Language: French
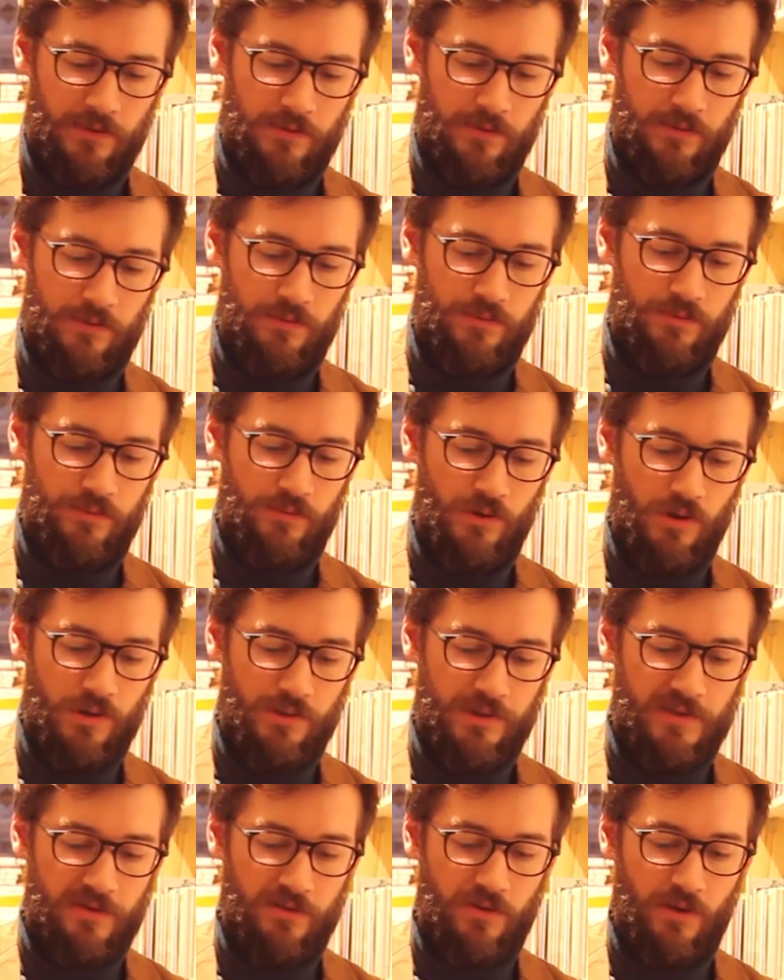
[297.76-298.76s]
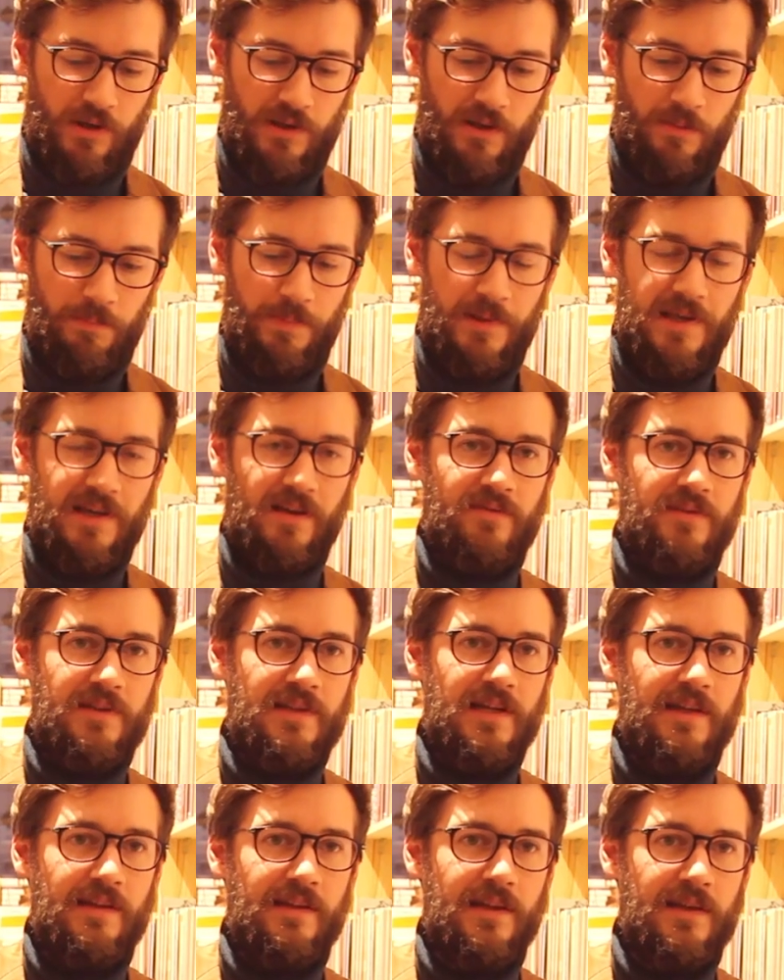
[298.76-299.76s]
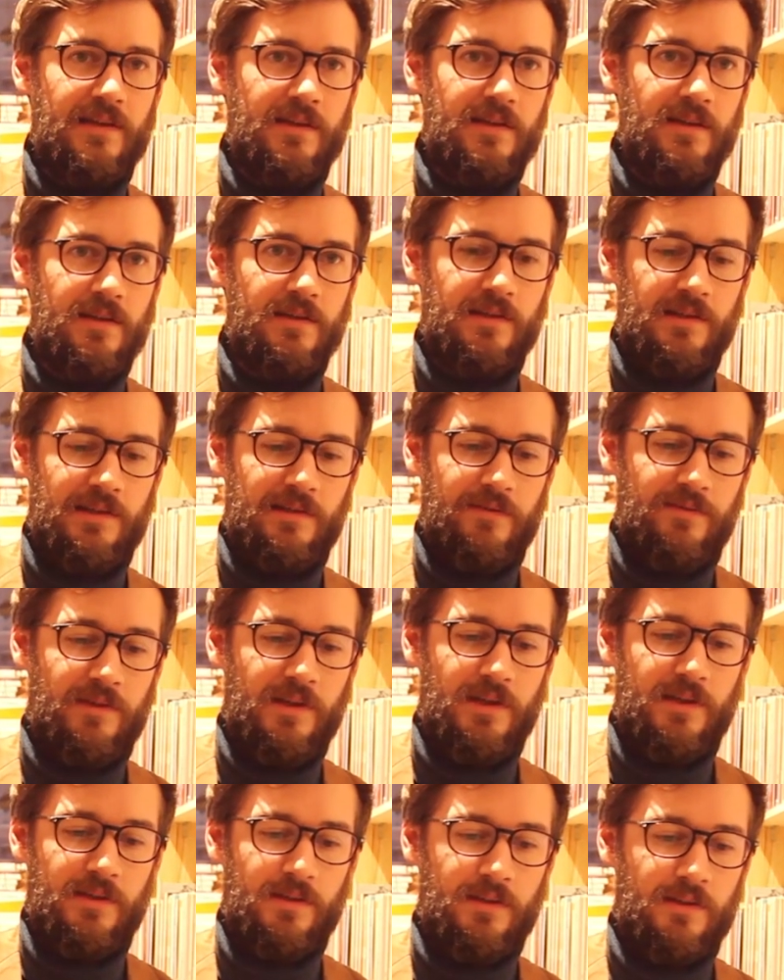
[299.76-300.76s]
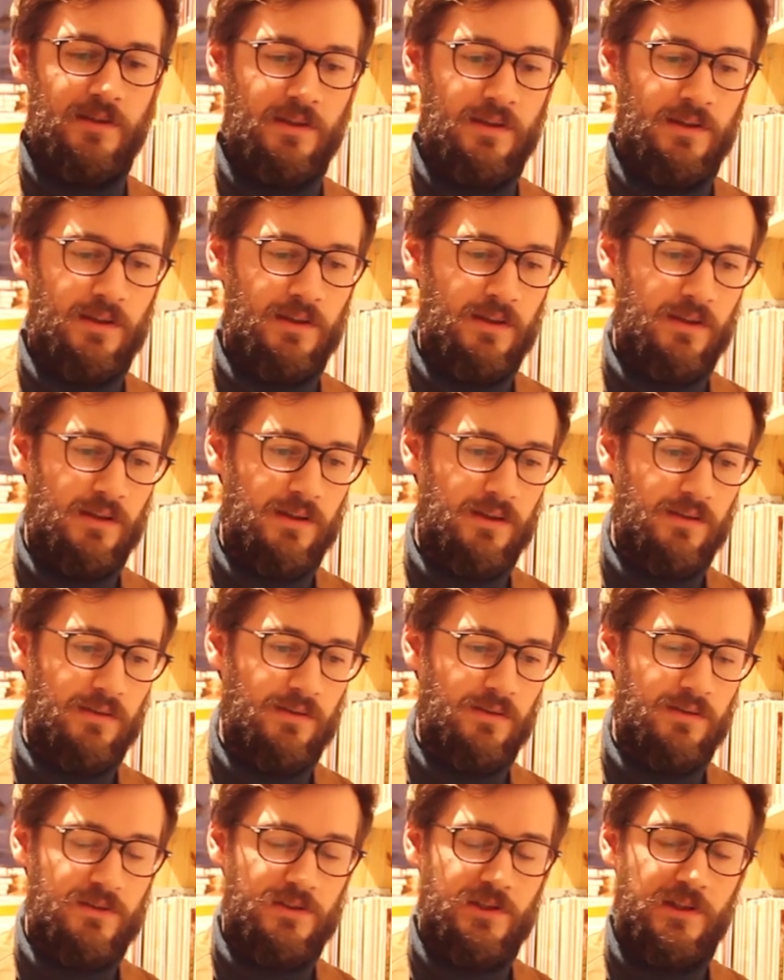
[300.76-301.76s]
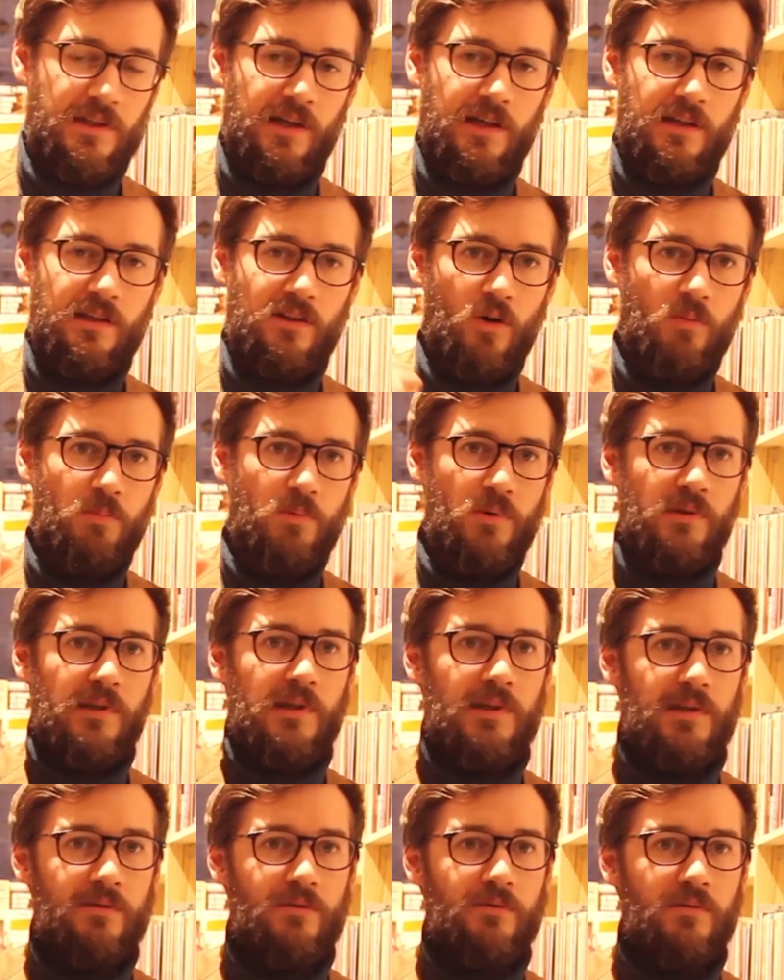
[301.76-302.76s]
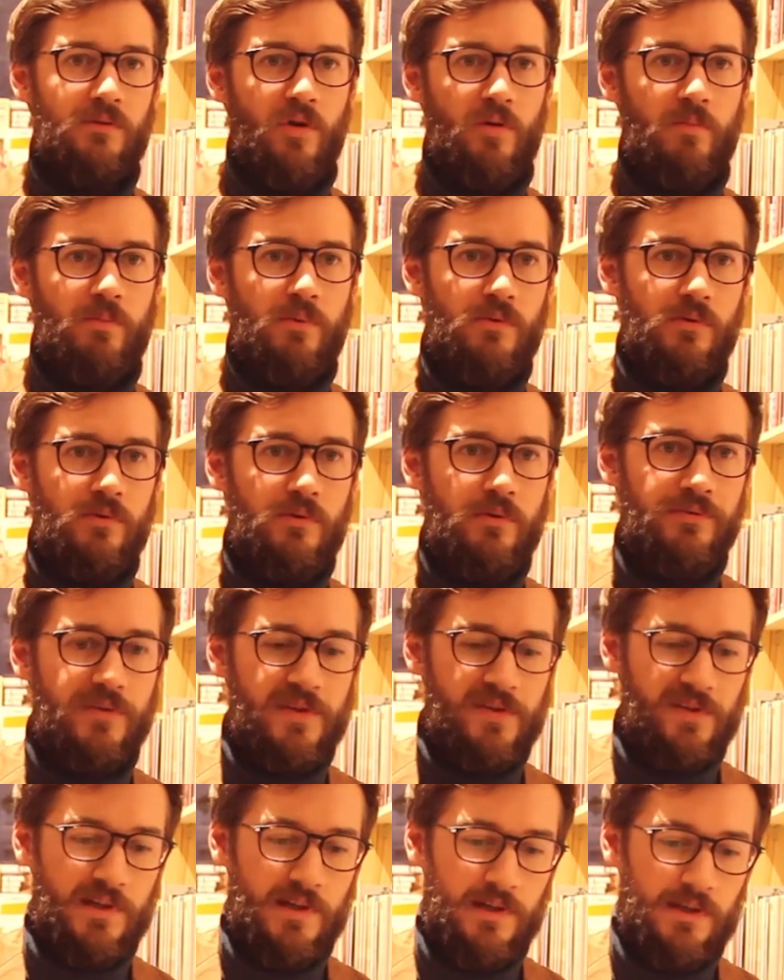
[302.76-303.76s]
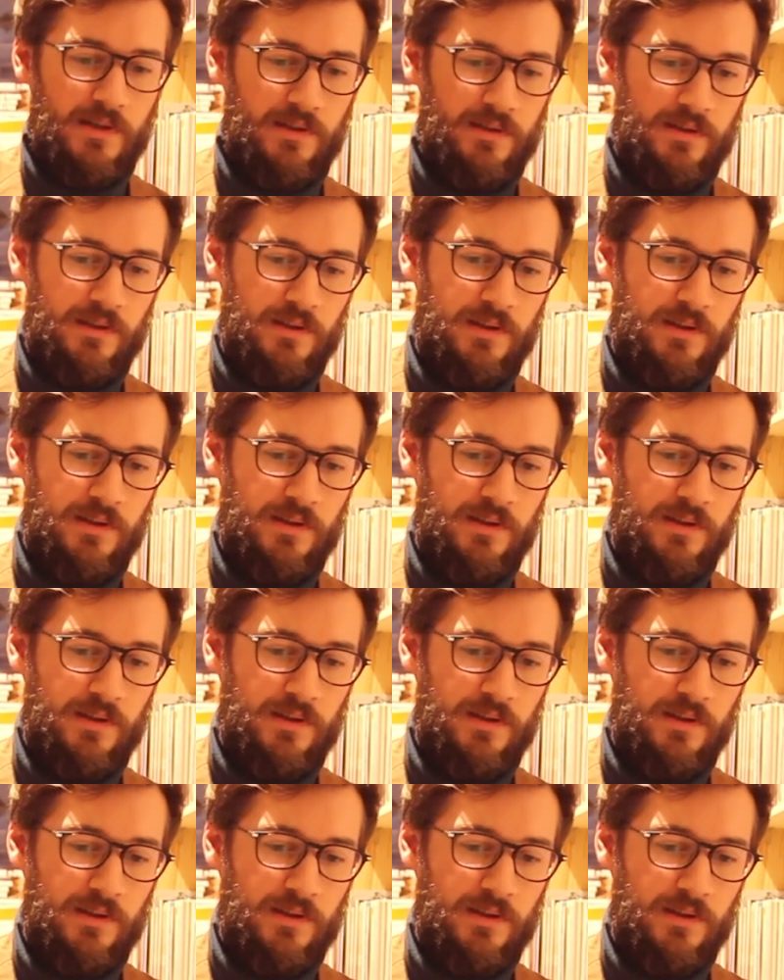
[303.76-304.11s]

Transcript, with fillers: du grand historien Pierre Vidal-Naquet, qui vient, euh, je dirais, tamponner du tampon officiel